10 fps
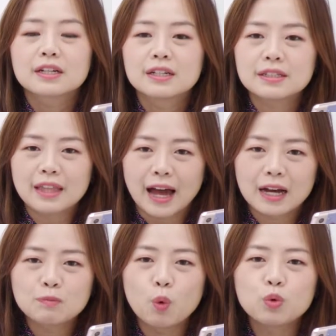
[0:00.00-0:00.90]
그
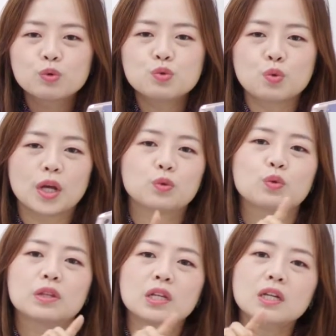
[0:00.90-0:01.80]
다음 오른쪽에
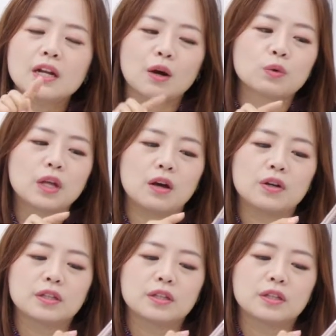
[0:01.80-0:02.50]
또 T라고 되어